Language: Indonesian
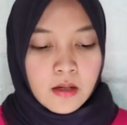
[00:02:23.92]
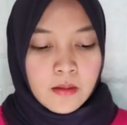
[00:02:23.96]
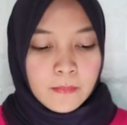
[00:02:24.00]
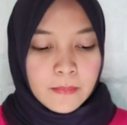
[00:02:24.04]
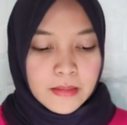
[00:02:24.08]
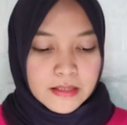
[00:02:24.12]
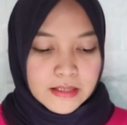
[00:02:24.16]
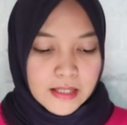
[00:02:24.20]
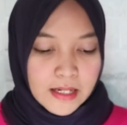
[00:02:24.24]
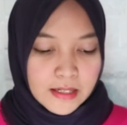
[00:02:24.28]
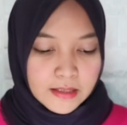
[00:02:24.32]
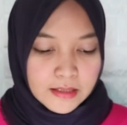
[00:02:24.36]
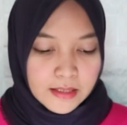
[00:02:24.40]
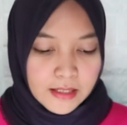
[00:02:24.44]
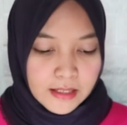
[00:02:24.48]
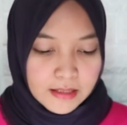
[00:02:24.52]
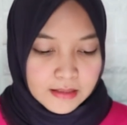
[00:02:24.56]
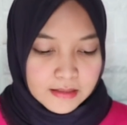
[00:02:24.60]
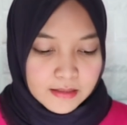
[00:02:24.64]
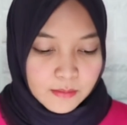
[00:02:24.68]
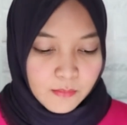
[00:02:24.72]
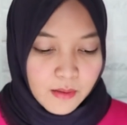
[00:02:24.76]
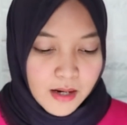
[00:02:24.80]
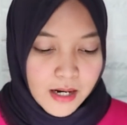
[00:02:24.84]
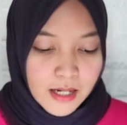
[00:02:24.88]
Pesannya,
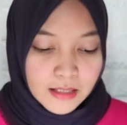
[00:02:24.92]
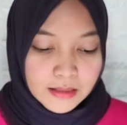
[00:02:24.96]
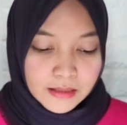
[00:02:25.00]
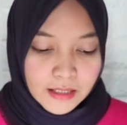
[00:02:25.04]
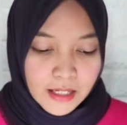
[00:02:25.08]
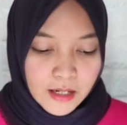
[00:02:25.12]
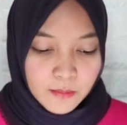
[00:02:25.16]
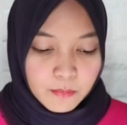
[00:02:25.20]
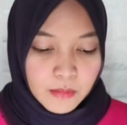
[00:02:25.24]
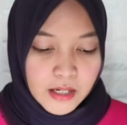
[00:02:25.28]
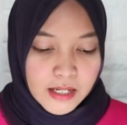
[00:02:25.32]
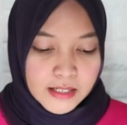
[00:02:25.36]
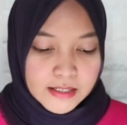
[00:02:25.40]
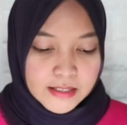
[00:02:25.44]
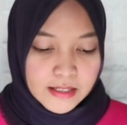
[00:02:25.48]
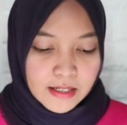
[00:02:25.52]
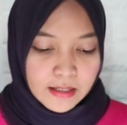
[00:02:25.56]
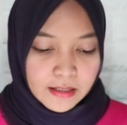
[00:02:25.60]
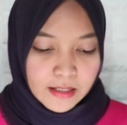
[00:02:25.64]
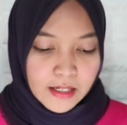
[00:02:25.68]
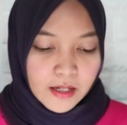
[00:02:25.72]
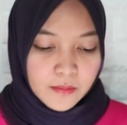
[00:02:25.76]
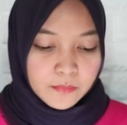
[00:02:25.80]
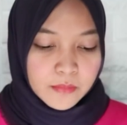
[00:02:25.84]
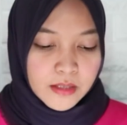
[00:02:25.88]
semangat ya
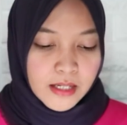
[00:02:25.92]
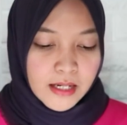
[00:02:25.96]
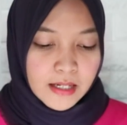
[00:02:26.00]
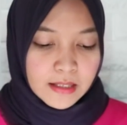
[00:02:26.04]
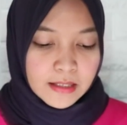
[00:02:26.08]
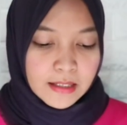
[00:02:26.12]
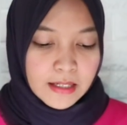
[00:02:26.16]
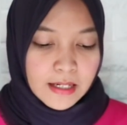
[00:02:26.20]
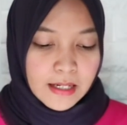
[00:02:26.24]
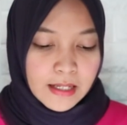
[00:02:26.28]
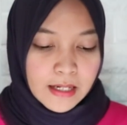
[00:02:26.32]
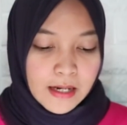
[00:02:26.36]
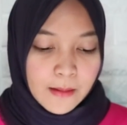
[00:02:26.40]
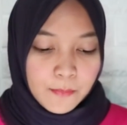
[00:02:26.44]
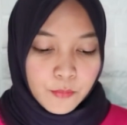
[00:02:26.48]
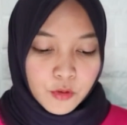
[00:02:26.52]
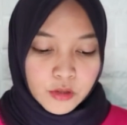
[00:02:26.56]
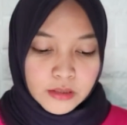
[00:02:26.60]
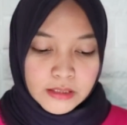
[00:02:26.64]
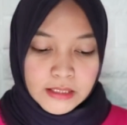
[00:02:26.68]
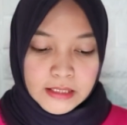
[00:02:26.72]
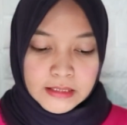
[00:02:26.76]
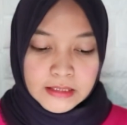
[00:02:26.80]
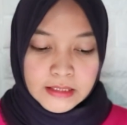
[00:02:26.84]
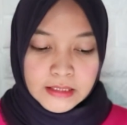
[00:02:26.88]
belajarnya biar nilai
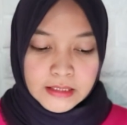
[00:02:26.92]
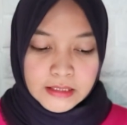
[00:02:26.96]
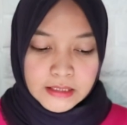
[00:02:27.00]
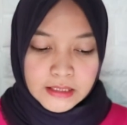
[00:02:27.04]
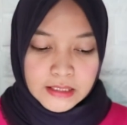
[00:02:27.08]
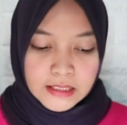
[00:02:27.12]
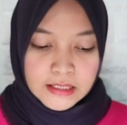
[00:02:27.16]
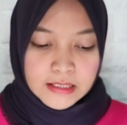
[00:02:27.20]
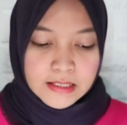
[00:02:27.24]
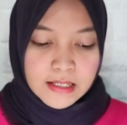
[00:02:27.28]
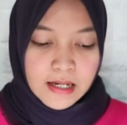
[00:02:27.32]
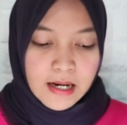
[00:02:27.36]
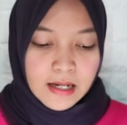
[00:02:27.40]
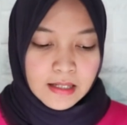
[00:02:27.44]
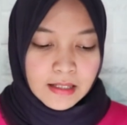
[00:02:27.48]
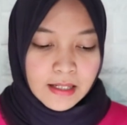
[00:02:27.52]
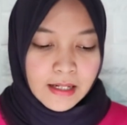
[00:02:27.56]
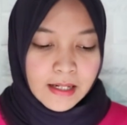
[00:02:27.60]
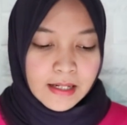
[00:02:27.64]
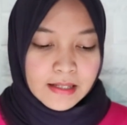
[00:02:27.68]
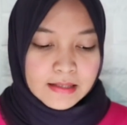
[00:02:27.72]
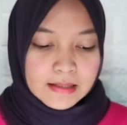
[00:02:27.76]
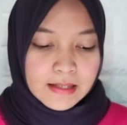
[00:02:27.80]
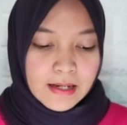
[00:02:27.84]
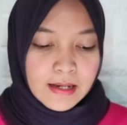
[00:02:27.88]
raportnya tinggi, jangan
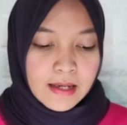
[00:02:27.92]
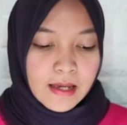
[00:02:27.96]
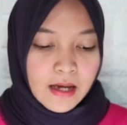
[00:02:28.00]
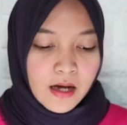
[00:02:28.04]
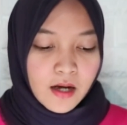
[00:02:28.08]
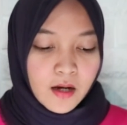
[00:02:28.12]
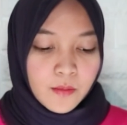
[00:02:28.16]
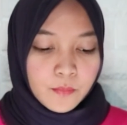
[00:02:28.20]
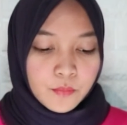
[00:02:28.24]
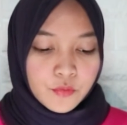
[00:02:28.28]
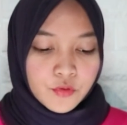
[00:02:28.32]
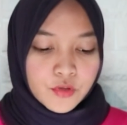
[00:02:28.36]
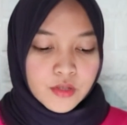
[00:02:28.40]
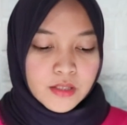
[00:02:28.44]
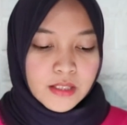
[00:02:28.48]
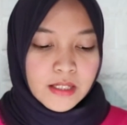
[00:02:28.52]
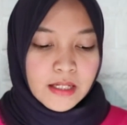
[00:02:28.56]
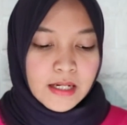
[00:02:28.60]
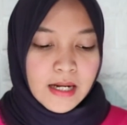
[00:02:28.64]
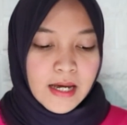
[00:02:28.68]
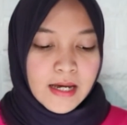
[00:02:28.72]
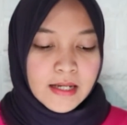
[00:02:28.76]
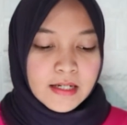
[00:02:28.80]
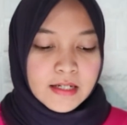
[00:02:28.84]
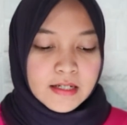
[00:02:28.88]
kayak saya ngepush
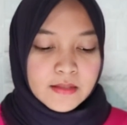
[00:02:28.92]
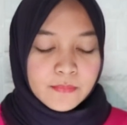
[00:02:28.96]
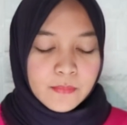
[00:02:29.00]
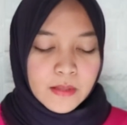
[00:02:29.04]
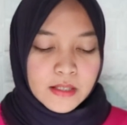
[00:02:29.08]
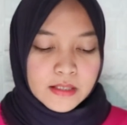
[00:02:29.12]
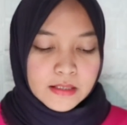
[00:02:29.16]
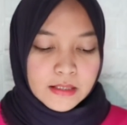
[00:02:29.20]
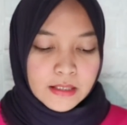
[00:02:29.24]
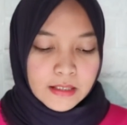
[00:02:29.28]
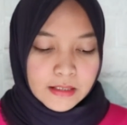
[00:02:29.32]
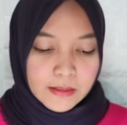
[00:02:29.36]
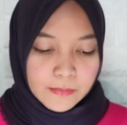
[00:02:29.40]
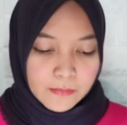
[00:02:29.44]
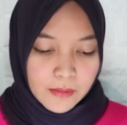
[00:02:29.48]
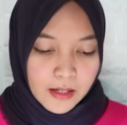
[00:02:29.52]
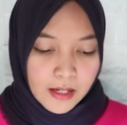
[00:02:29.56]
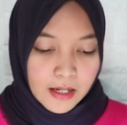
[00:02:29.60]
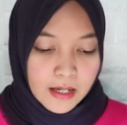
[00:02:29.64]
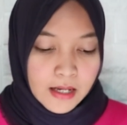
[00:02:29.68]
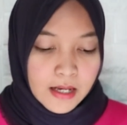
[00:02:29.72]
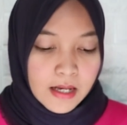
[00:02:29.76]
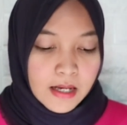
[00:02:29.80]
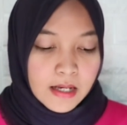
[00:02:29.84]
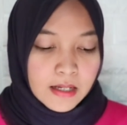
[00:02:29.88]
nilai di semester
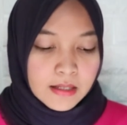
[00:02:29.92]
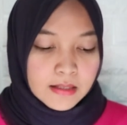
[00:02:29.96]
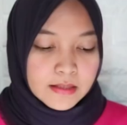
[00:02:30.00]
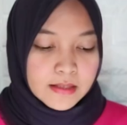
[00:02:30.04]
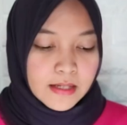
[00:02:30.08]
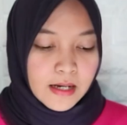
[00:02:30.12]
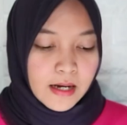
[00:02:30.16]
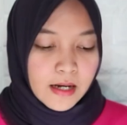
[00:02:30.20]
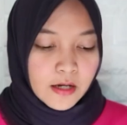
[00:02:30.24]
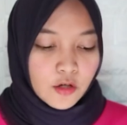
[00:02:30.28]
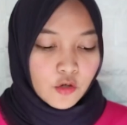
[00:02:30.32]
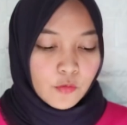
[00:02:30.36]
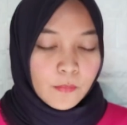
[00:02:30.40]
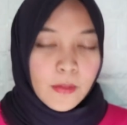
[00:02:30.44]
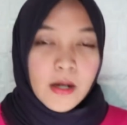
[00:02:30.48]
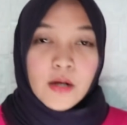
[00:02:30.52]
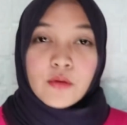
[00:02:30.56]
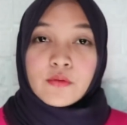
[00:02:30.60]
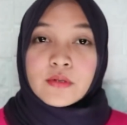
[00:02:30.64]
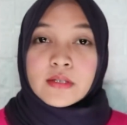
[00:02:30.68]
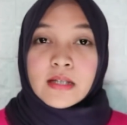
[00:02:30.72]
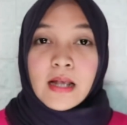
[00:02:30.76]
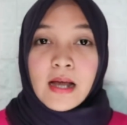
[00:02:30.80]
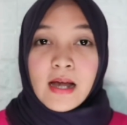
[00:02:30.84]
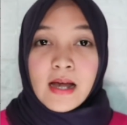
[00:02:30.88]
5. Jangan lupa
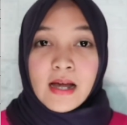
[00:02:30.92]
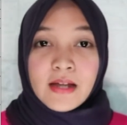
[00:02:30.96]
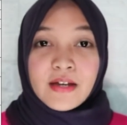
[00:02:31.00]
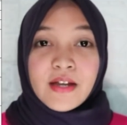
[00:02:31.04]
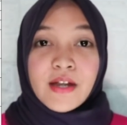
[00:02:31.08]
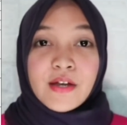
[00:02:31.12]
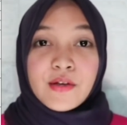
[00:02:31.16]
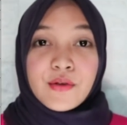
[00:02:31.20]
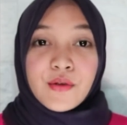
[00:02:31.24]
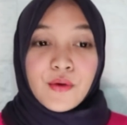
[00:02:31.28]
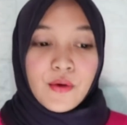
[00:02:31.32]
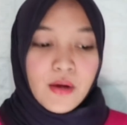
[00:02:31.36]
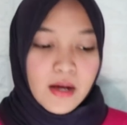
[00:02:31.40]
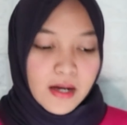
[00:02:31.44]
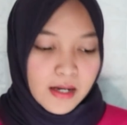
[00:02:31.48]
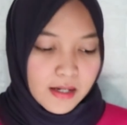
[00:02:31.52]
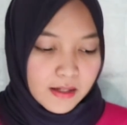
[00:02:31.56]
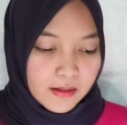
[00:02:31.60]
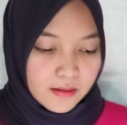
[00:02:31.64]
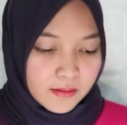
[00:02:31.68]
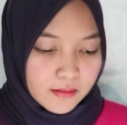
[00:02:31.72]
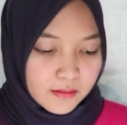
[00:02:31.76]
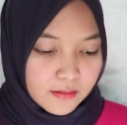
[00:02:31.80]
usaha dan doa.